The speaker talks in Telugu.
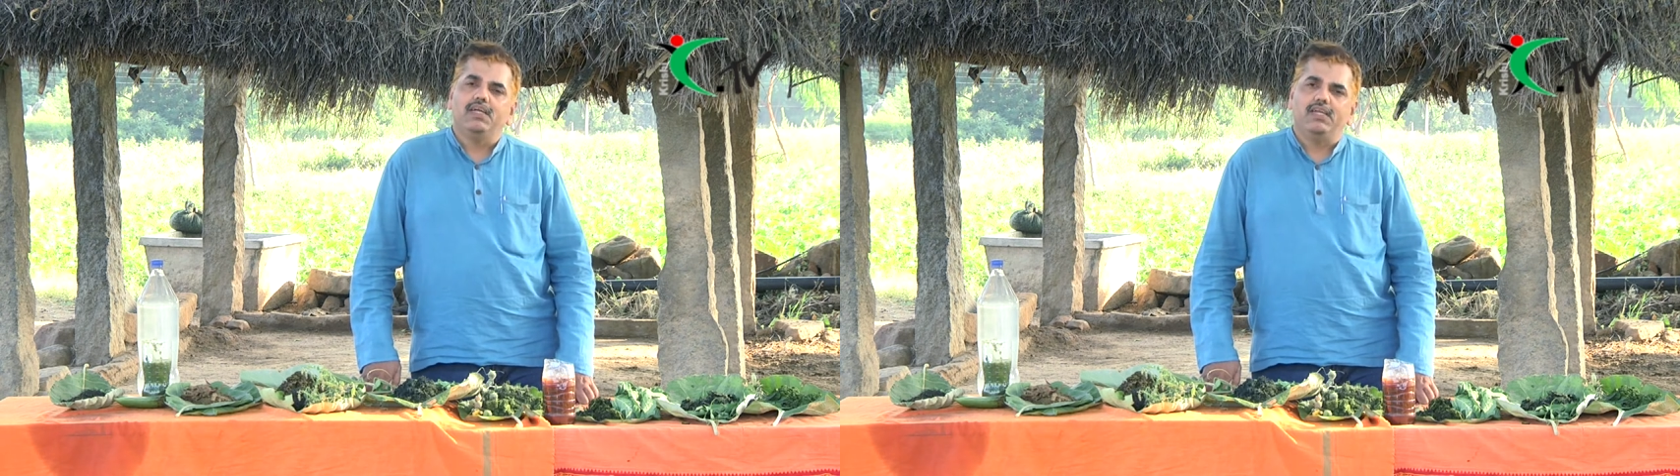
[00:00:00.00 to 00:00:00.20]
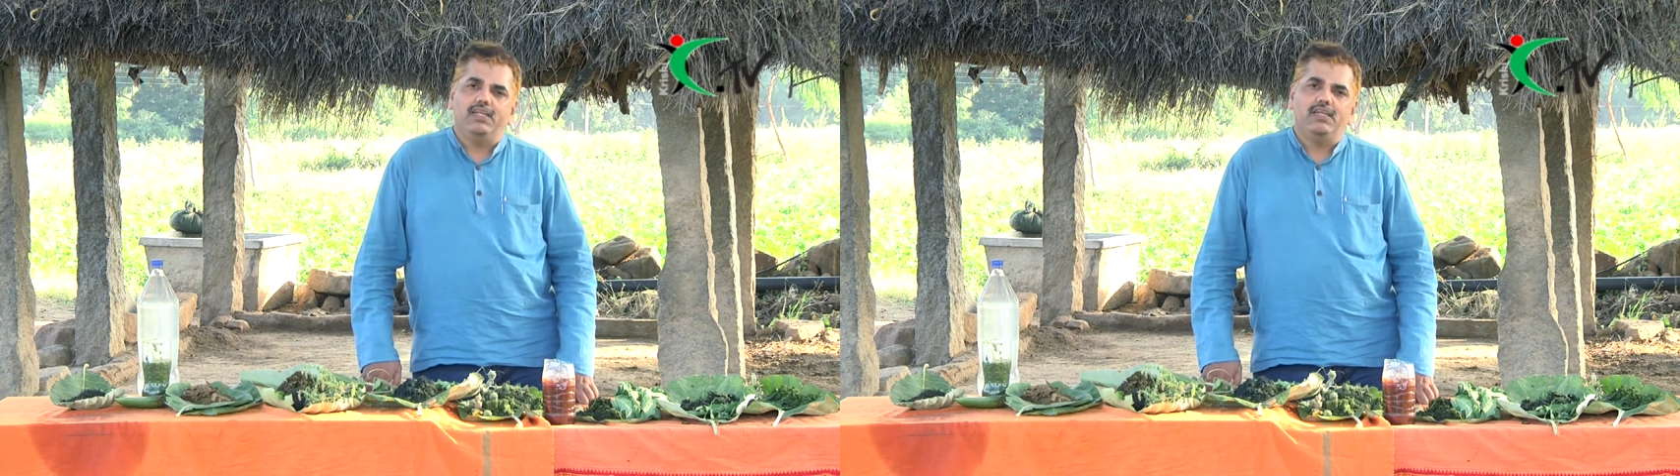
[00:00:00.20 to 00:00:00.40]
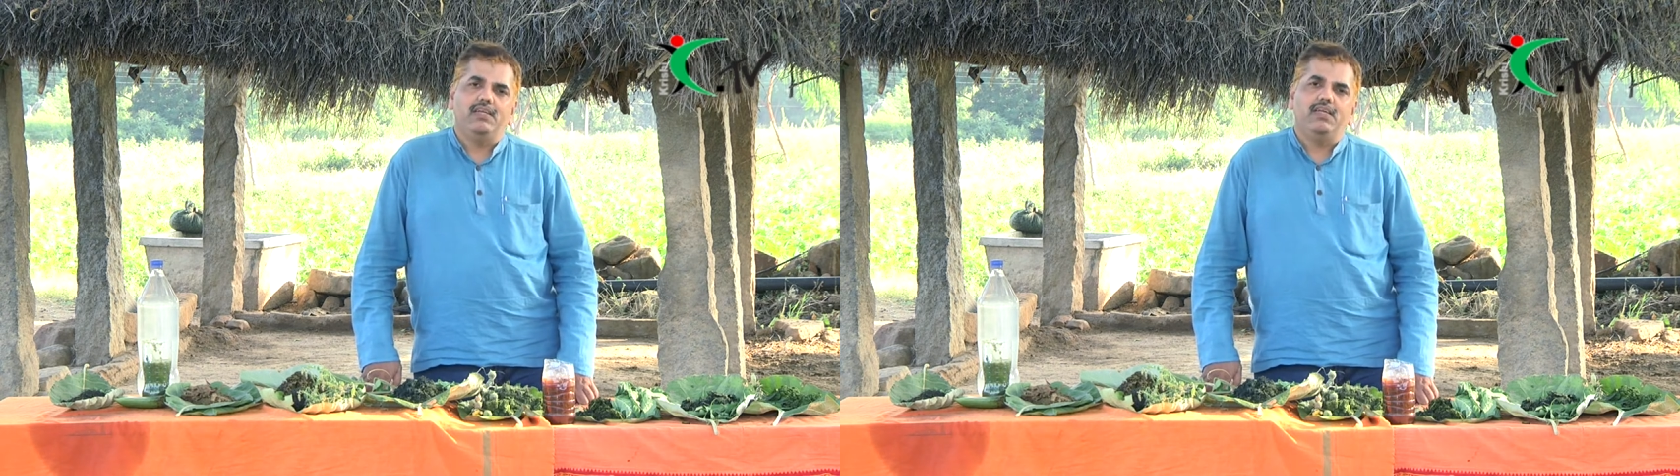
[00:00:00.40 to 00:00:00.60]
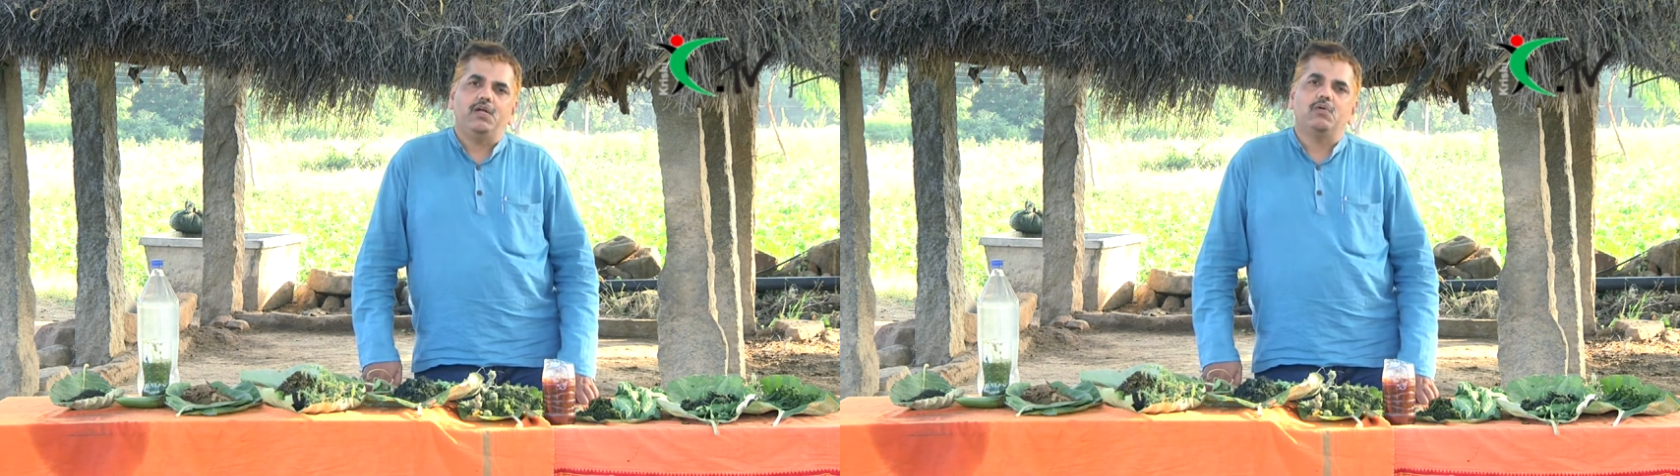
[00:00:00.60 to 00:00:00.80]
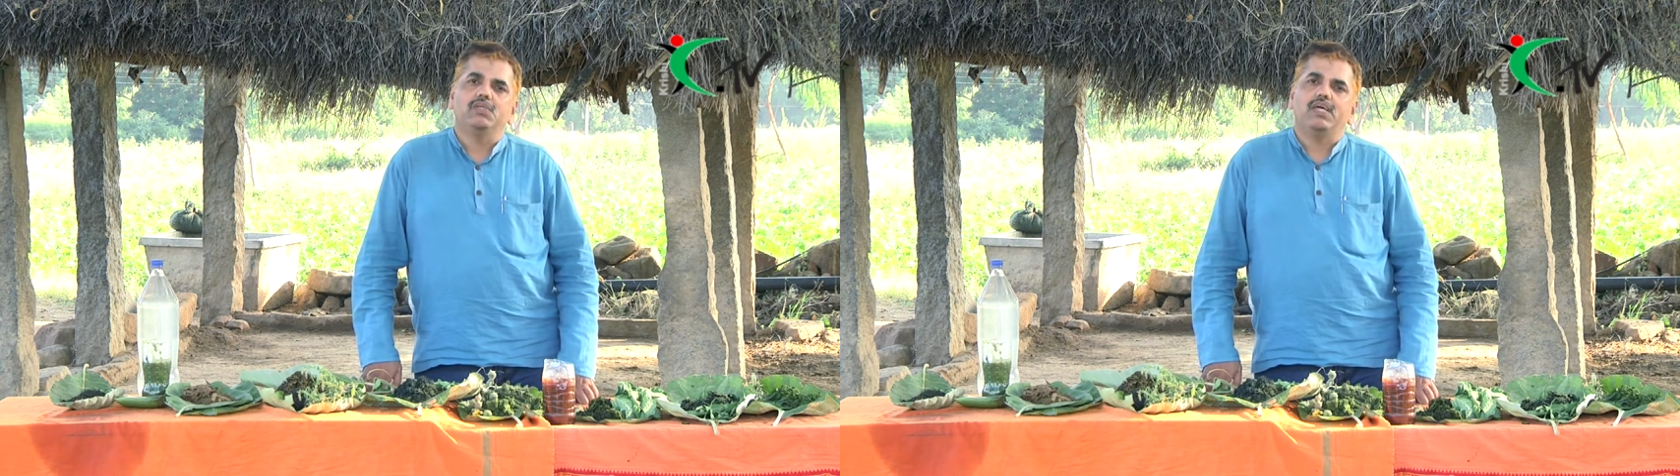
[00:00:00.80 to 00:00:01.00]
ఇది
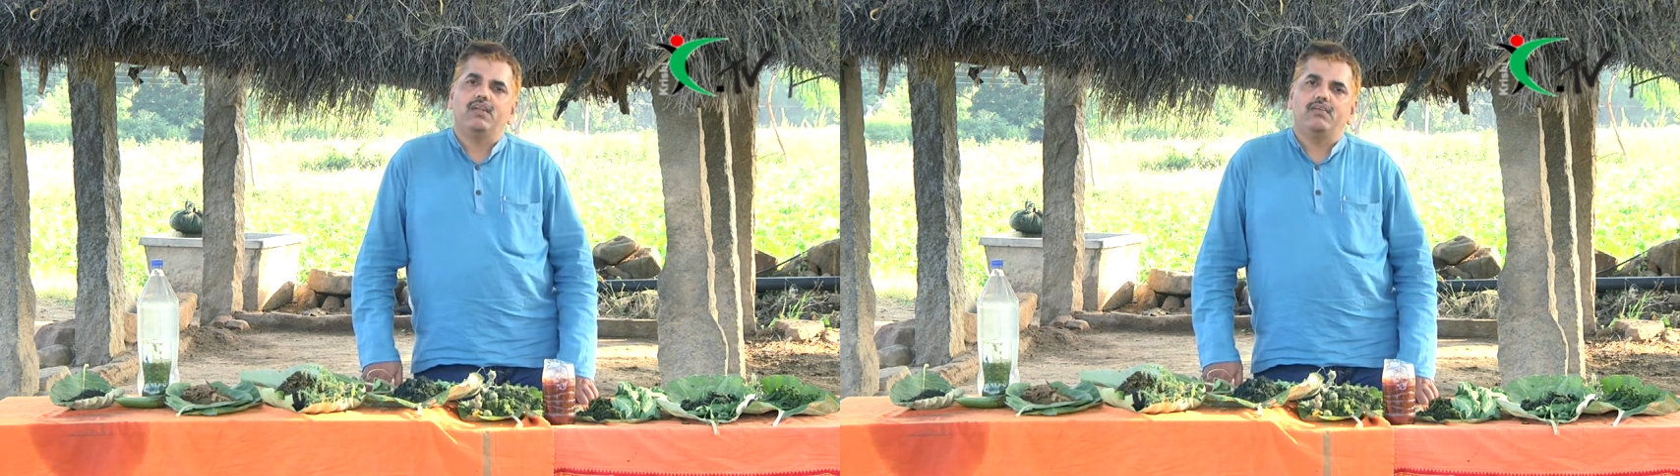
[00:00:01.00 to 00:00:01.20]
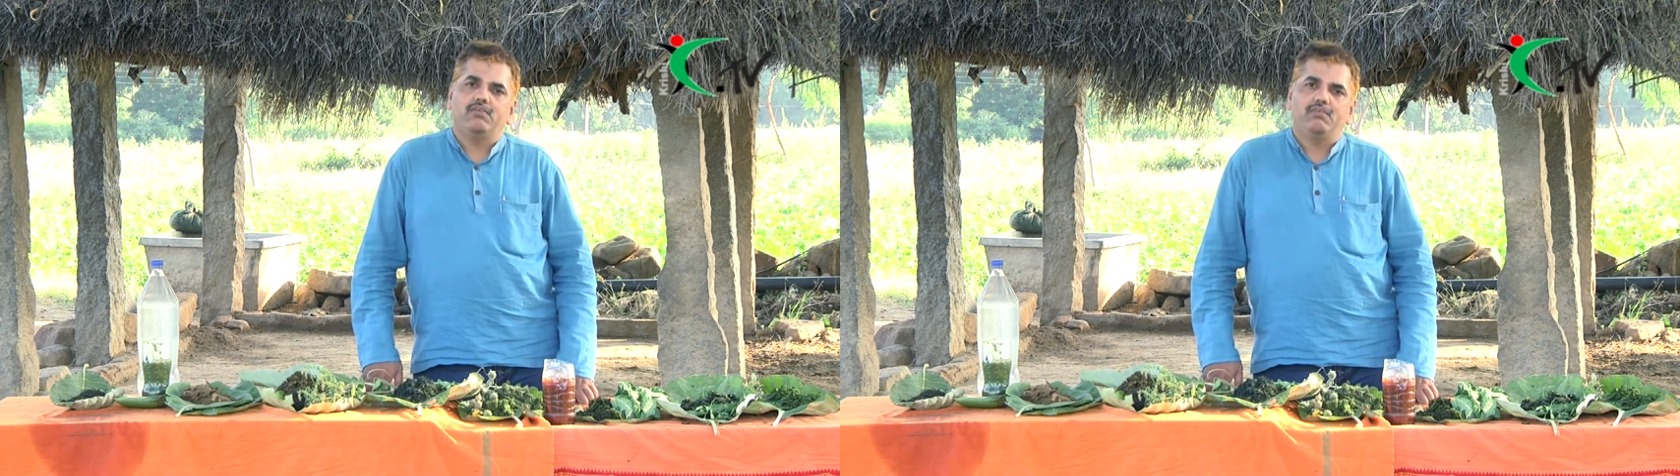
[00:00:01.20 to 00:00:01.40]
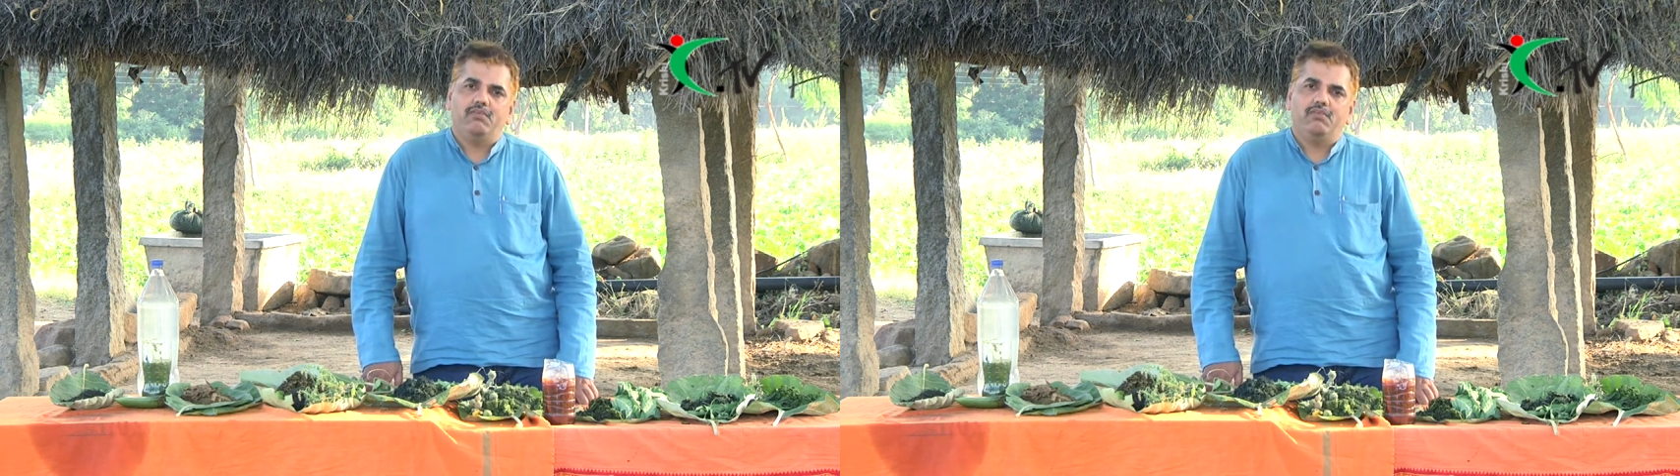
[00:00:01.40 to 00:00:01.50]
ఎక్కువసార్లు